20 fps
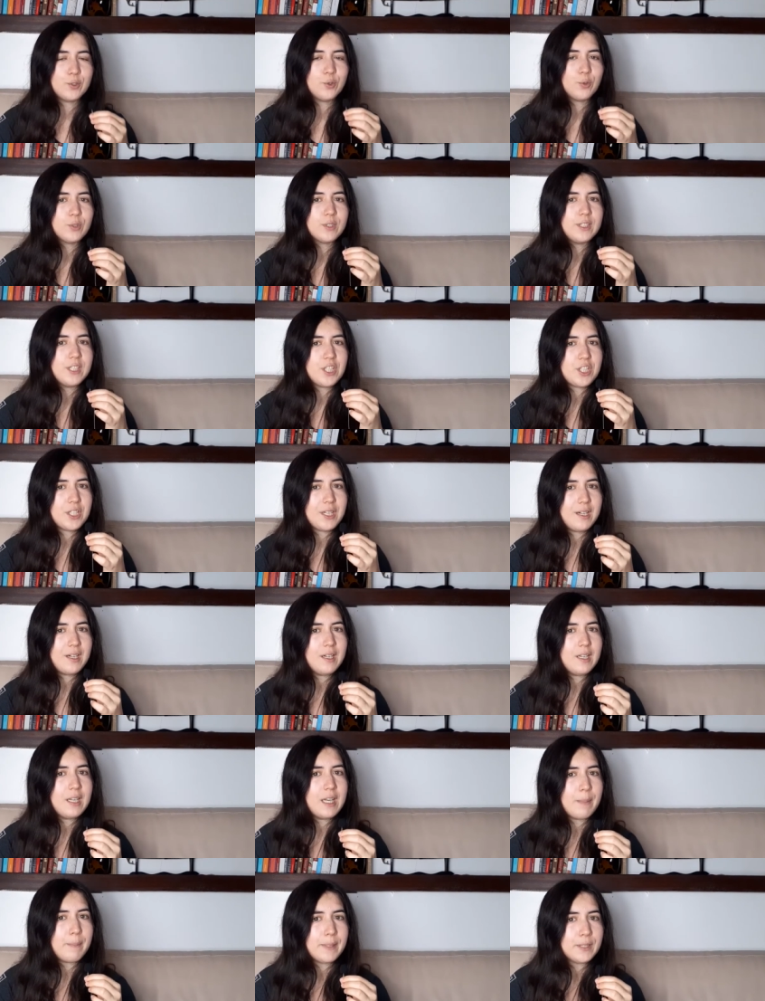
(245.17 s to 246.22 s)
Donc déjà,
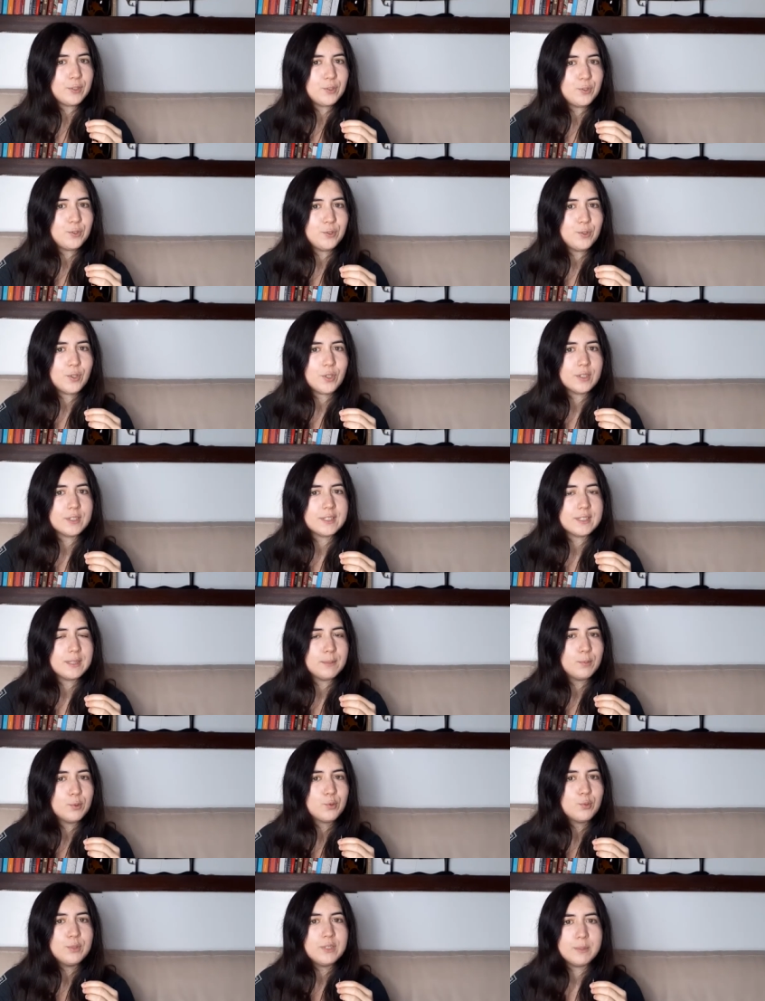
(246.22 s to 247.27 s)
la peinture s'est
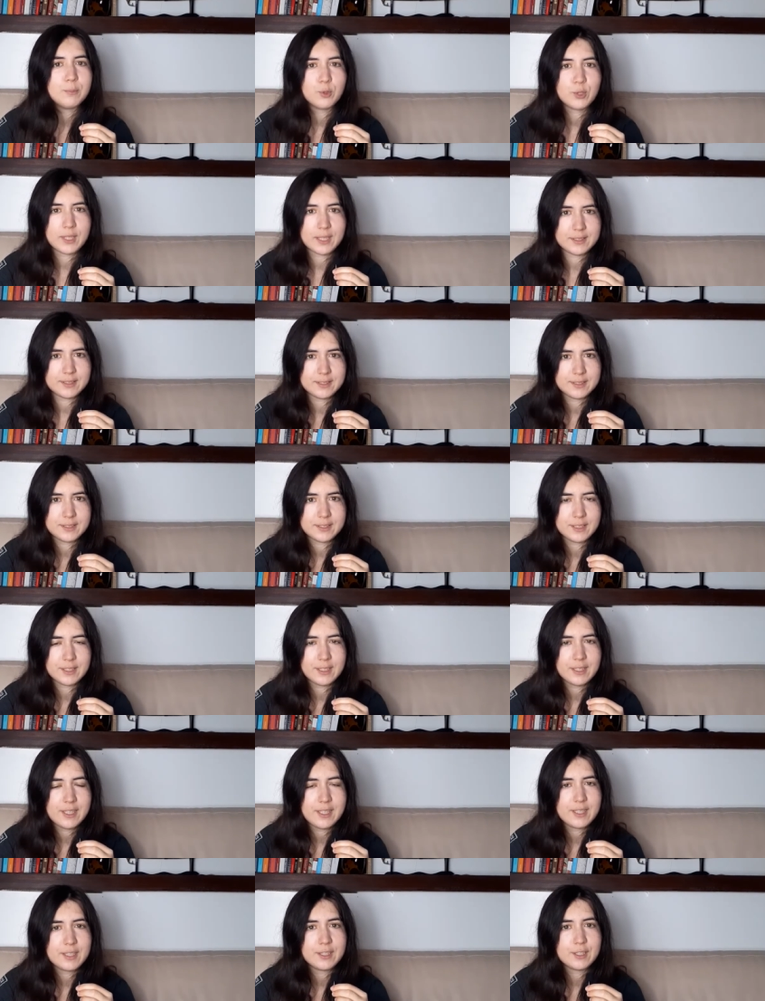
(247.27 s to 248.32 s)
beaucoup
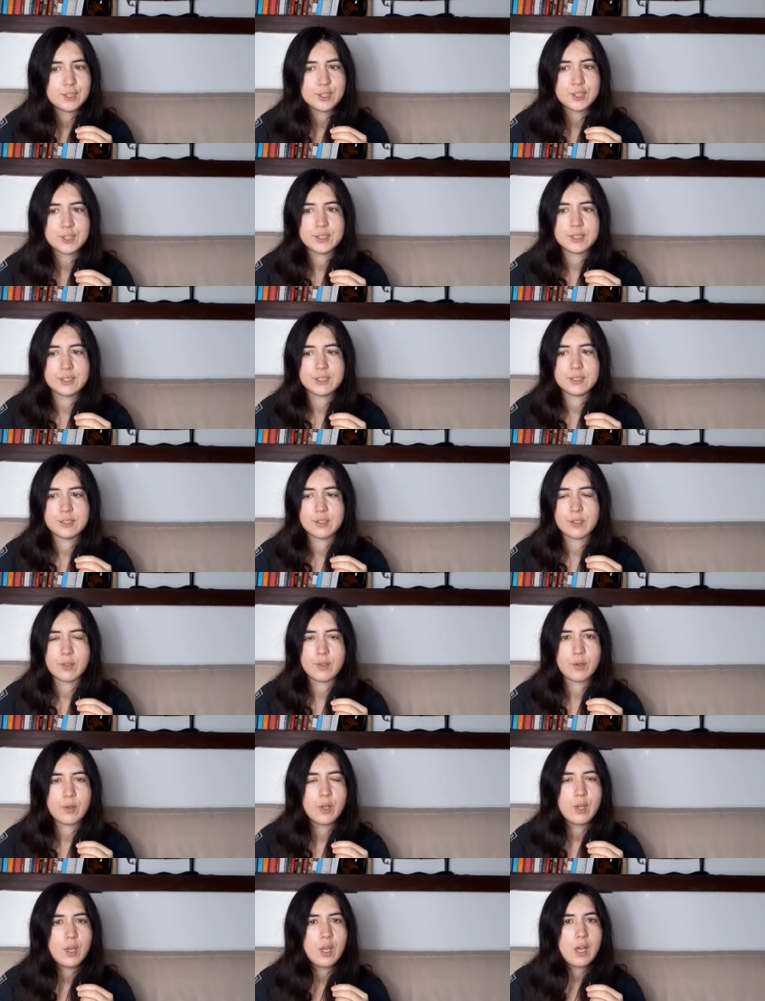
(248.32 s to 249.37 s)
démocratisée et c'est
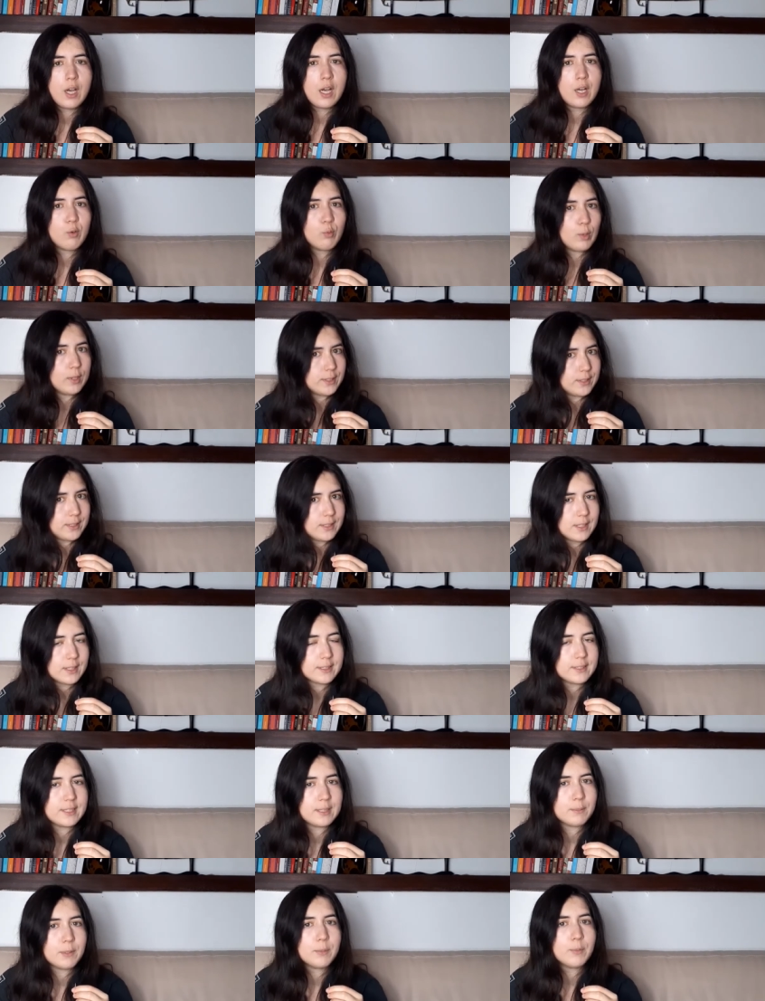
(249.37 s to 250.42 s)
euh, un loisir
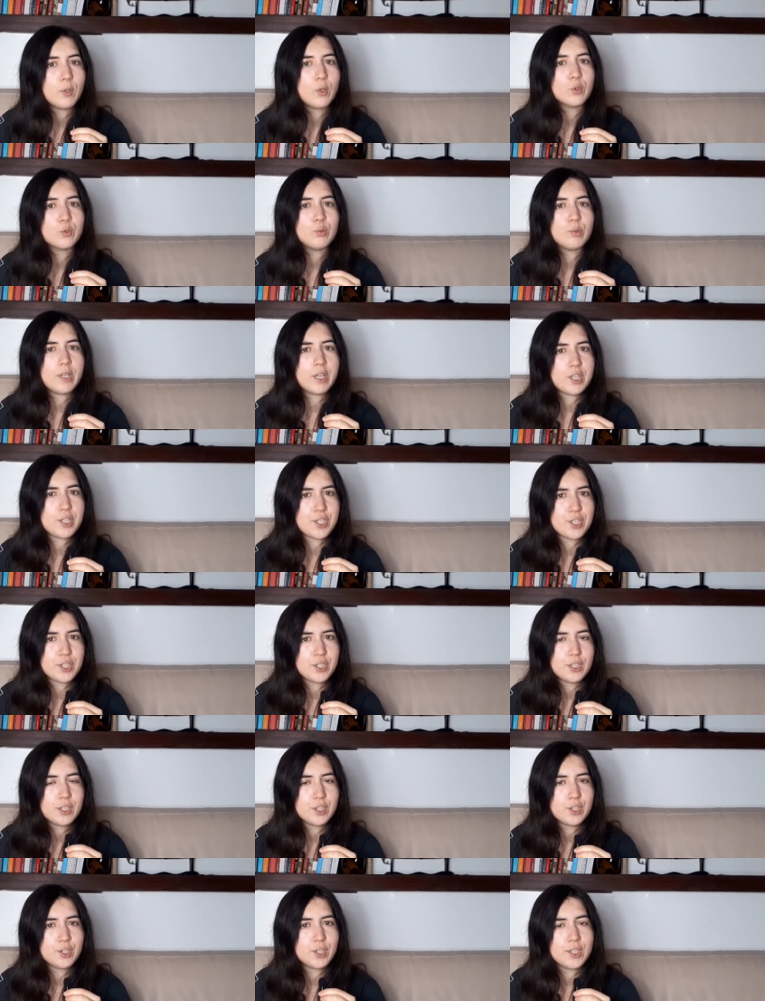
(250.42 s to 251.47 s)
qui est même
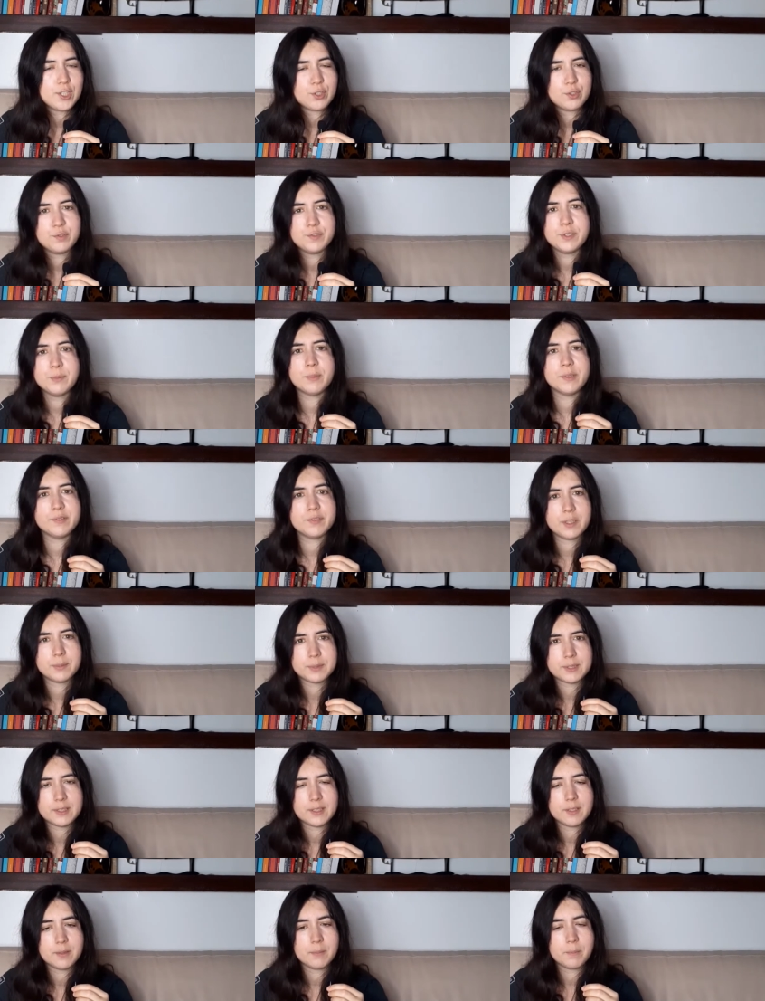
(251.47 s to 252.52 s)
encouragé chez les jeunes filles de bonne
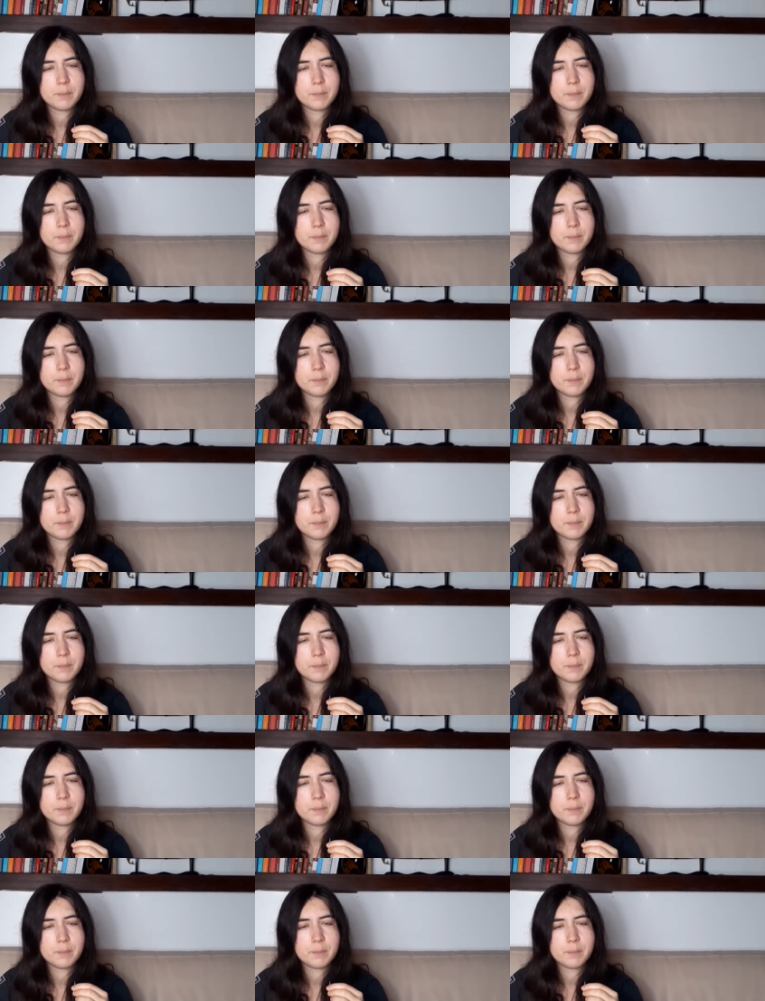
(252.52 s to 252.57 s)
famille.